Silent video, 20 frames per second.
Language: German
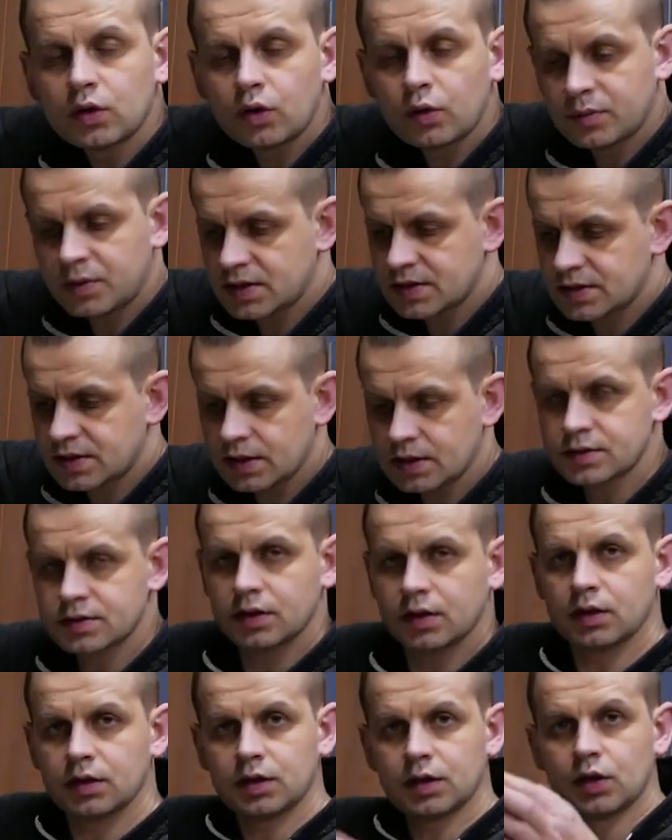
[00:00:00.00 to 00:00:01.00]
ob das jetzt
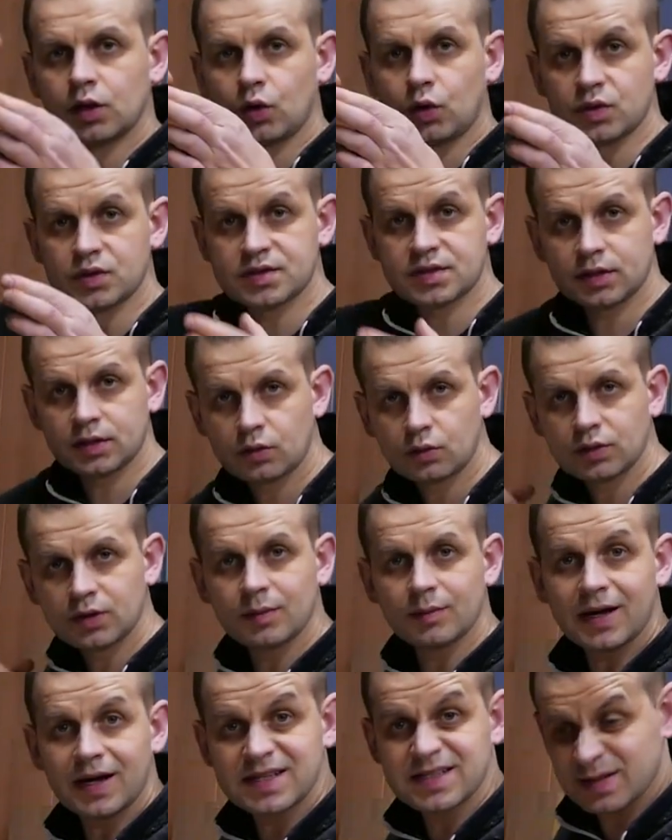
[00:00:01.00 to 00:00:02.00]
die Größe und
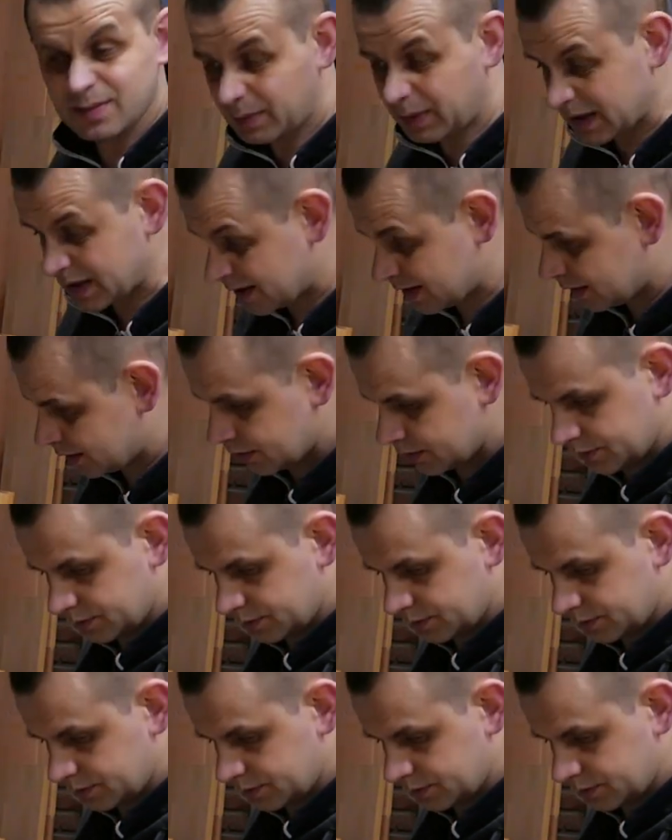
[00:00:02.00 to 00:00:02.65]
die Maße passt.